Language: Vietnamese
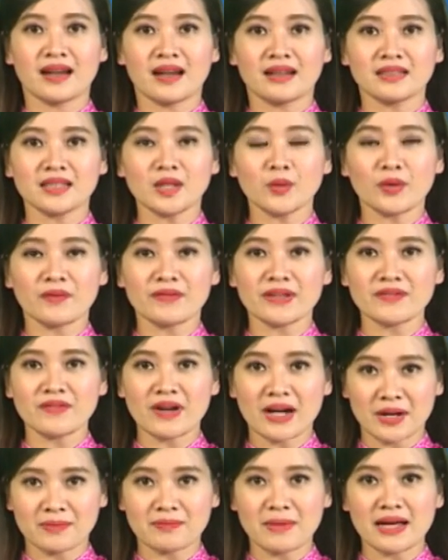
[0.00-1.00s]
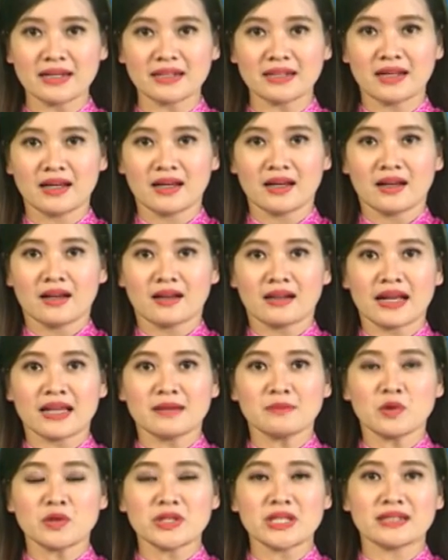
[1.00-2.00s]
Thưa quý vị và các bạn,
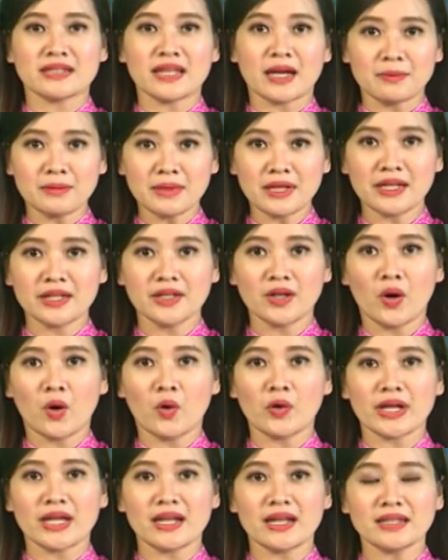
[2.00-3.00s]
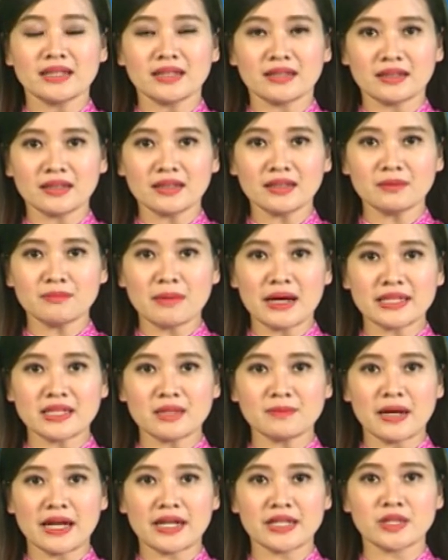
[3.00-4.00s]
ngày 9 tháng 10, hội nghị lần thứ tư Ban
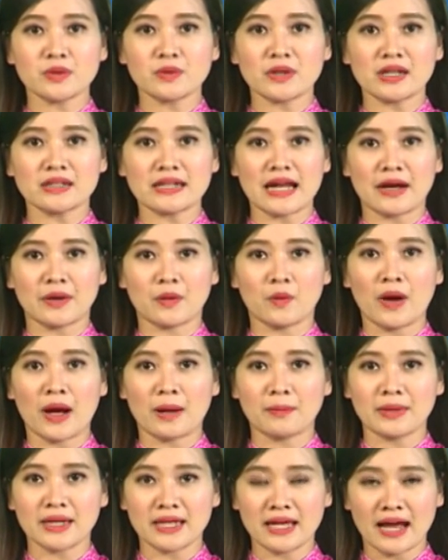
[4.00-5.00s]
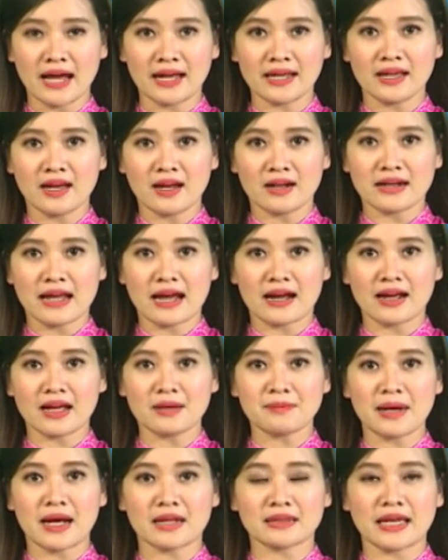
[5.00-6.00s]
chấp hành Trung ương Đảng khóa 12 đã
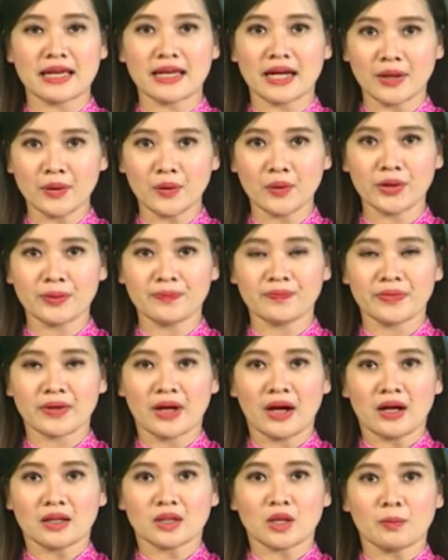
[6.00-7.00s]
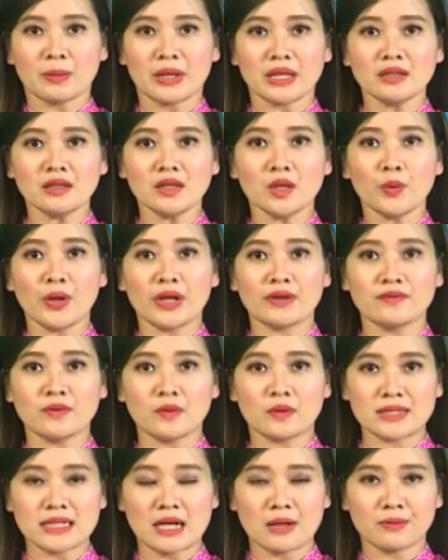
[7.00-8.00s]
khai mạc tại Hà Nội. Tổng bí thư Nguyễn
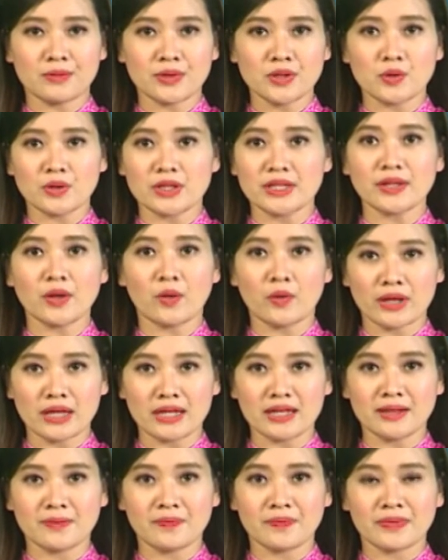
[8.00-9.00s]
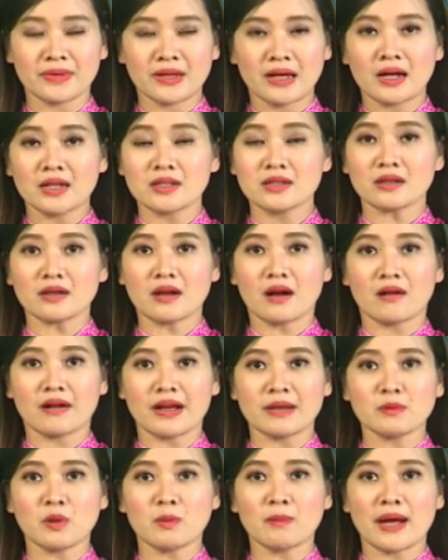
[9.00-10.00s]
Phú Trọng chủ trì hội nghị. Trước đó,
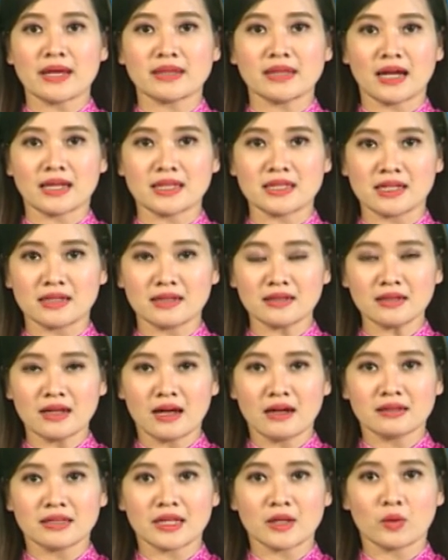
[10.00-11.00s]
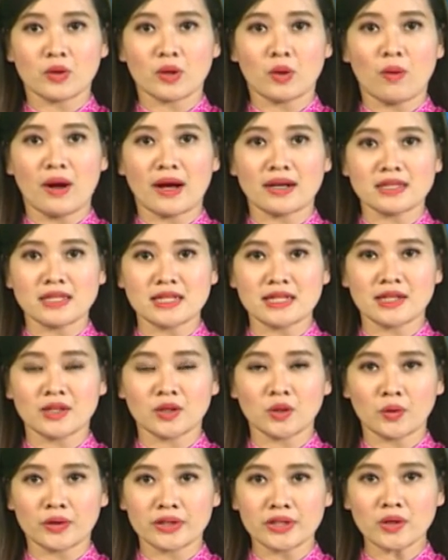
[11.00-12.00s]
ngày 7 tháng 9, tỉnh ủy Quảng
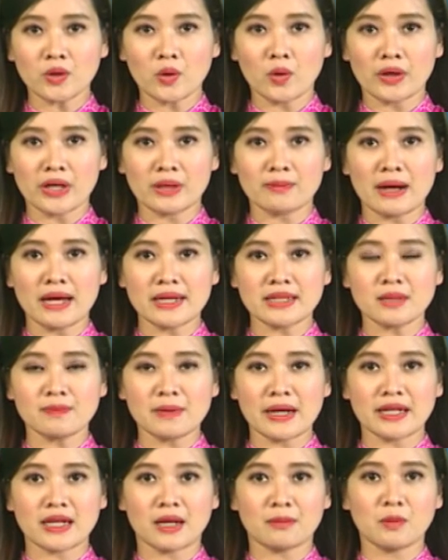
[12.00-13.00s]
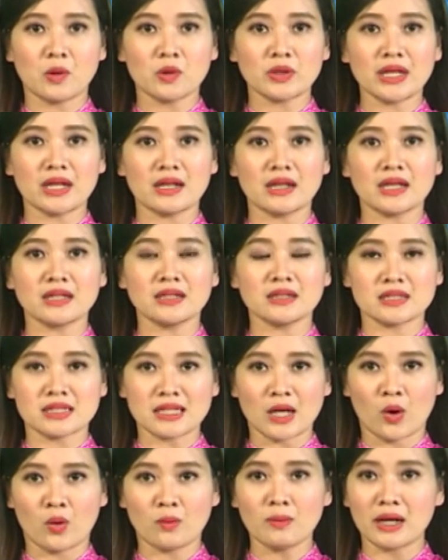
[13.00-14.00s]
Trị tổ chức hội nghị Ban chấp hành Đảng bộ tỉnh lần thứ
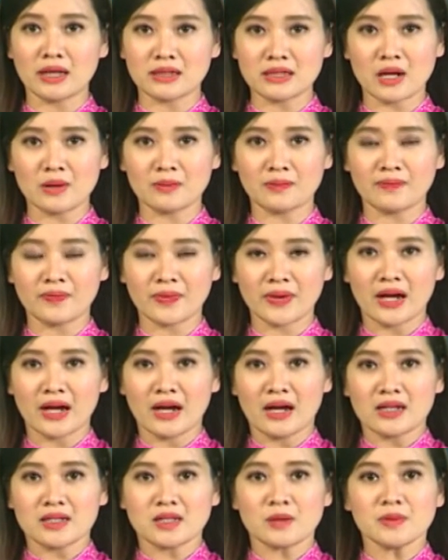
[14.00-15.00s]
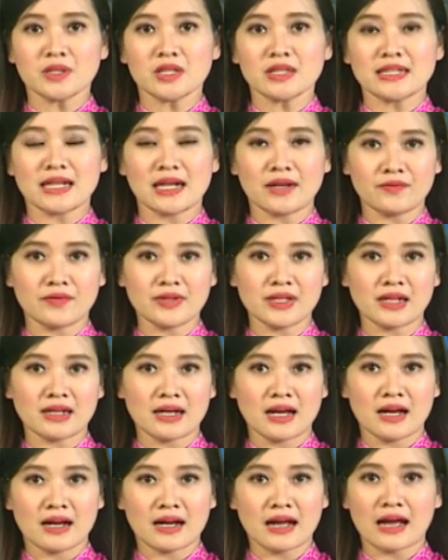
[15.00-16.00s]
6 mở rộng. Trong chương trình làm việc,
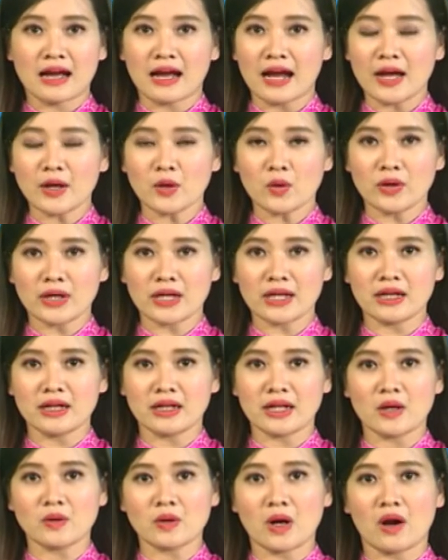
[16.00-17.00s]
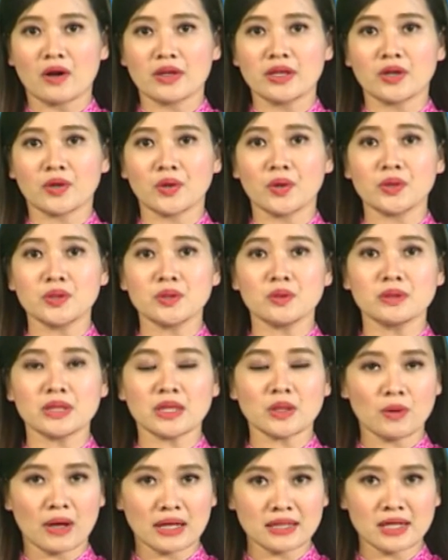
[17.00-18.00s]
cả hai hội nghị đều có những nội dung
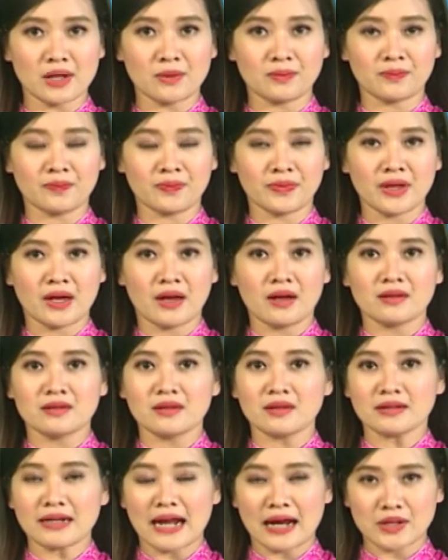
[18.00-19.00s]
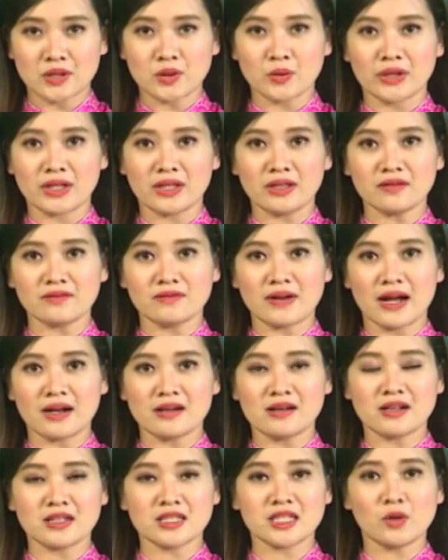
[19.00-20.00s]
rất quan trọng – nhưng đáng chú ý và
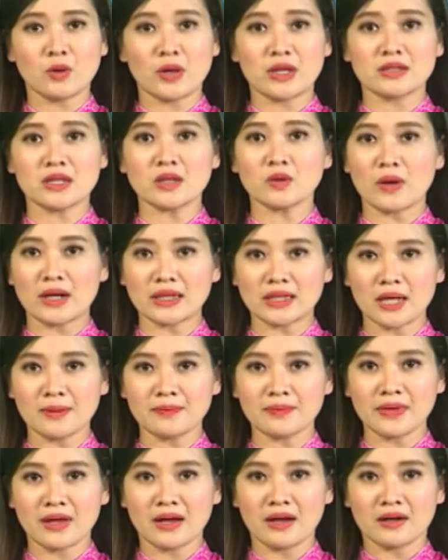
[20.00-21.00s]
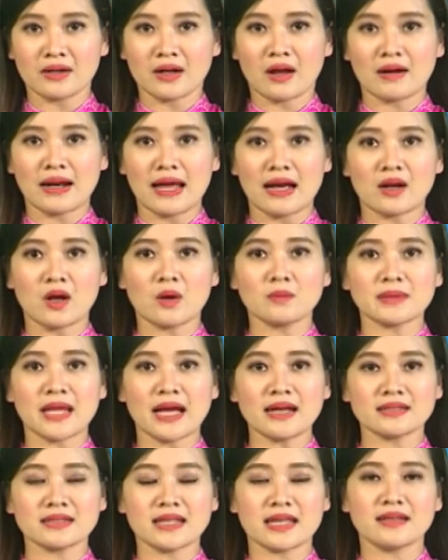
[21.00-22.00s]
được dư luận rất quan tâm đó là công
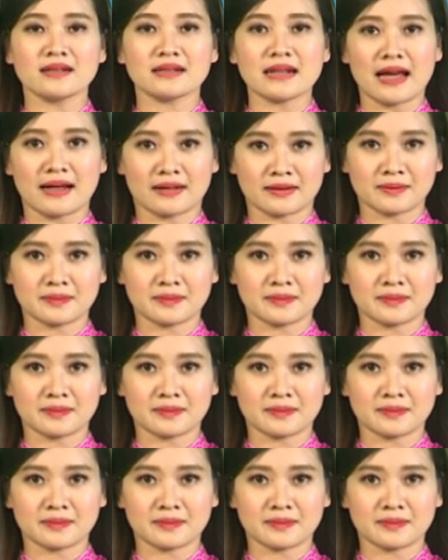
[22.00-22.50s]
tác xây dựng đảng.